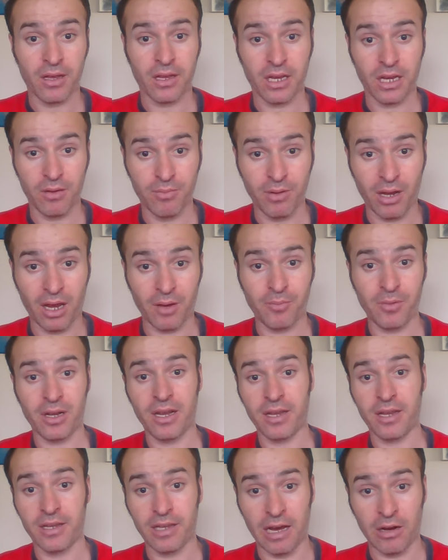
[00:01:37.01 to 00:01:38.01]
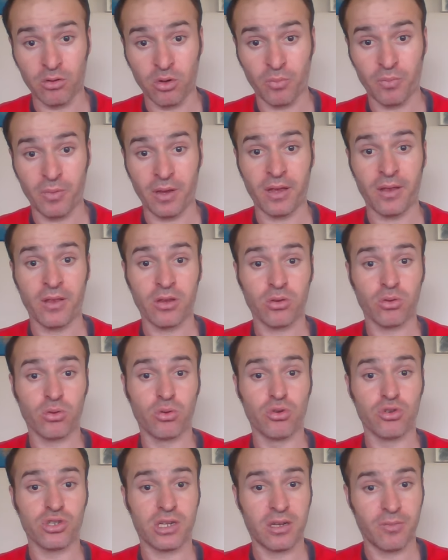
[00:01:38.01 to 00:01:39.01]
İbrahim Bey ile Yakup Bey
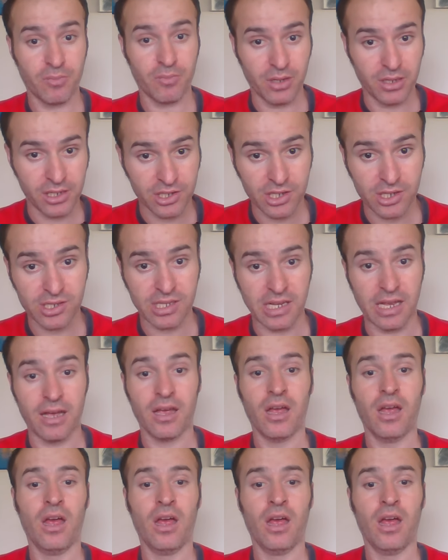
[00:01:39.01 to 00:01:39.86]
güçlerinin birleşirse